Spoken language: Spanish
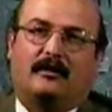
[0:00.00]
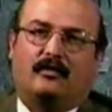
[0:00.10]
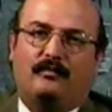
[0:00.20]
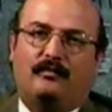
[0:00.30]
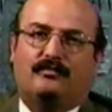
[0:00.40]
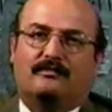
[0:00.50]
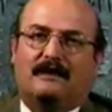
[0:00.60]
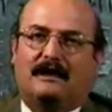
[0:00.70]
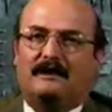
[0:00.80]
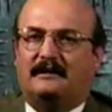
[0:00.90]
grupos
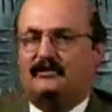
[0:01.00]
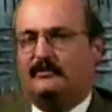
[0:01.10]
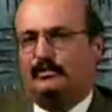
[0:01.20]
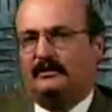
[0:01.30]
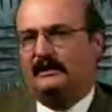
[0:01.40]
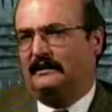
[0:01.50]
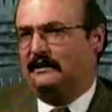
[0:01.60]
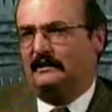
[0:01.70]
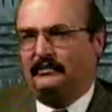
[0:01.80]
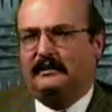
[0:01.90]
del área de soporte
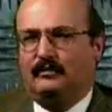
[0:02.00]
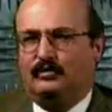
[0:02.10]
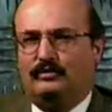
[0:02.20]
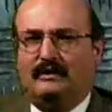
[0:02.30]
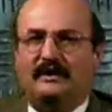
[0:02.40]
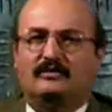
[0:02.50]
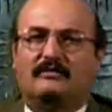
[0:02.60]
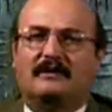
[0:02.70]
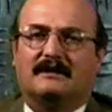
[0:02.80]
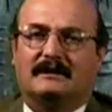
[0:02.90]
alrededor del mundo han
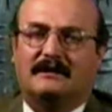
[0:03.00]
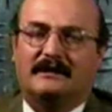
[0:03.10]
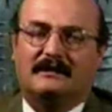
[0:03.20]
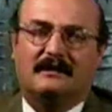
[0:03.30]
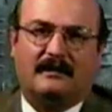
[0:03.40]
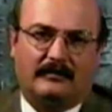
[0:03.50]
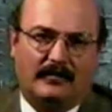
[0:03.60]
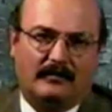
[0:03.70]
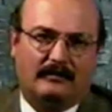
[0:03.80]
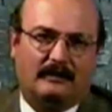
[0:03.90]
hecho un excelente
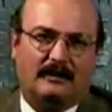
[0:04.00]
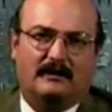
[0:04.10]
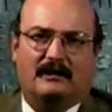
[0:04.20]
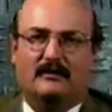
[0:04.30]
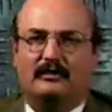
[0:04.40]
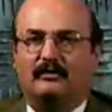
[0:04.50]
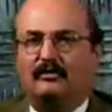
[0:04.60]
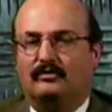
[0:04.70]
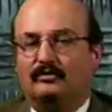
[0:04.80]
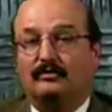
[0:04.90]
trabajo
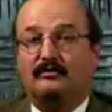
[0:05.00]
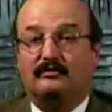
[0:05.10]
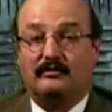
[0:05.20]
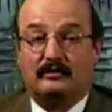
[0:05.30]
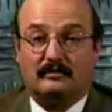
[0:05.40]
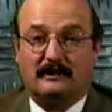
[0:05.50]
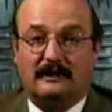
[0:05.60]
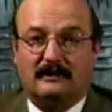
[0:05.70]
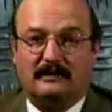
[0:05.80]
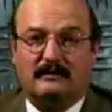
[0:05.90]
interactuando con todos nuestros
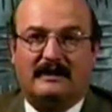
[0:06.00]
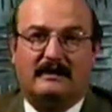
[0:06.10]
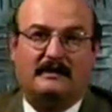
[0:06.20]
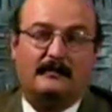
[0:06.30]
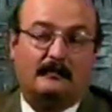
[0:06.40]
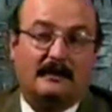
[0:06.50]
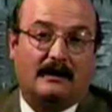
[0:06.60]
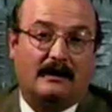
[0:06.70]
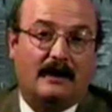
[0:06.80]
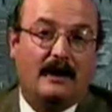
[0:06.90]
clientes para determinar